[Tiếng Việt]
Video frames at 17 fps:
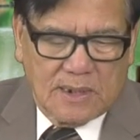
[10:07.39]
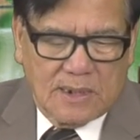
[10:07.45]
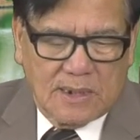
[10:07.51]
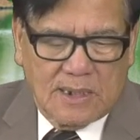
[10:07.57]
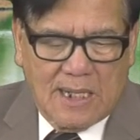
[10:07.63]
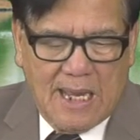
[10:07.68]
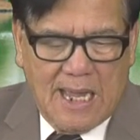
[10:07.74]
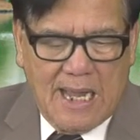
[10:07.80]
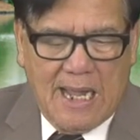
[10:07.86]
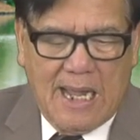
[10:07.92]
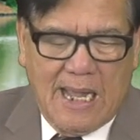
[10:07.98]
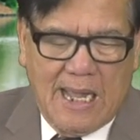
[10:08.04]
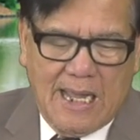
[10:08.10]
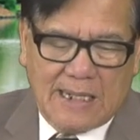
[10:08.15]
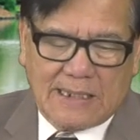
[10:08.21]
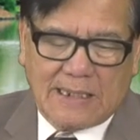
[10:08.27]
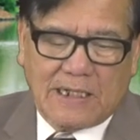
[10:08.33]

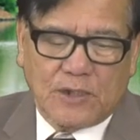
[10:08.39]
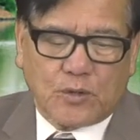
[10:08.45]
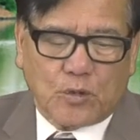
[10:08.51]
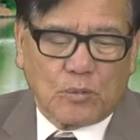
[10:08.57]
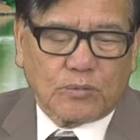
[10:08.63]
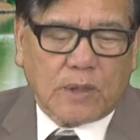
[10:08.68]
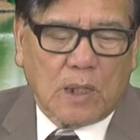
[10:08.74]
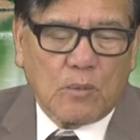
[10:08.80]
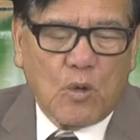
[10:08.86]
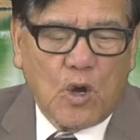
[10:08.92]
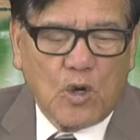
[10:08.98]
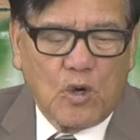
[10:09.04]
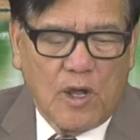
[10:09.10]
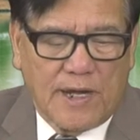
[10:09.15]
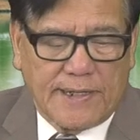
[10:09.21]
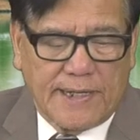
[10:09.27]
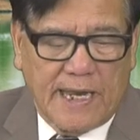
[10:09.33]
là cái trung tâm huấn
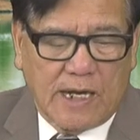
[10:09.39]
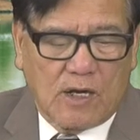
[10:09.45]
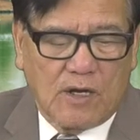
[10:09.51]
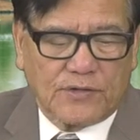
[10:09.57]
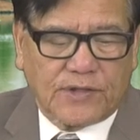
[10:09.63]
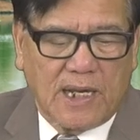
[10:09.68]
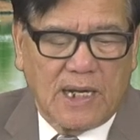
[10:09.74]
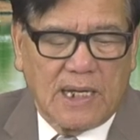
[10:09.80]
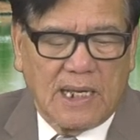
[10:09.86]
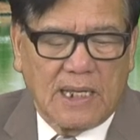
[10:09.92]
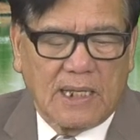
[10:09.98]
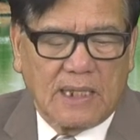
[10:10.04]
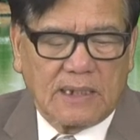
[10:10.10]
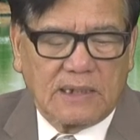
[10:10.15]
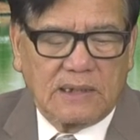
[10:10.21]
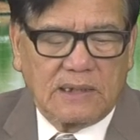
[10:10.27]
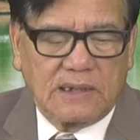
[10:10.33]
luyện này có tên là
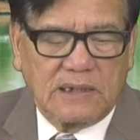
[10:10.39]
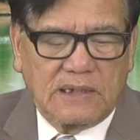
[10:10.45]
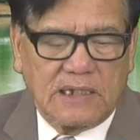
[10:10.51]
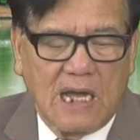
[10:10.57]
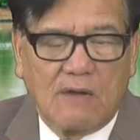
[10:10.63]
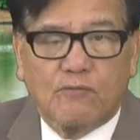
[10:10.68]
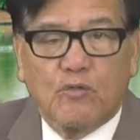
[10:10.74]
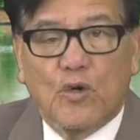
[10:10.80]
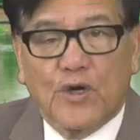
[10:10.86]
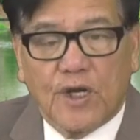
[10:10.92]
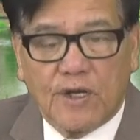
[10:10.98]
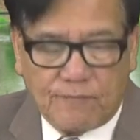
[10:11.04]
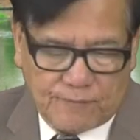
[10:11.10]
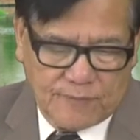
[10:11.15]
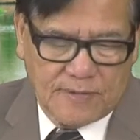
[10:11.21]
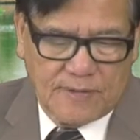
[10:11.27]
Yavoriv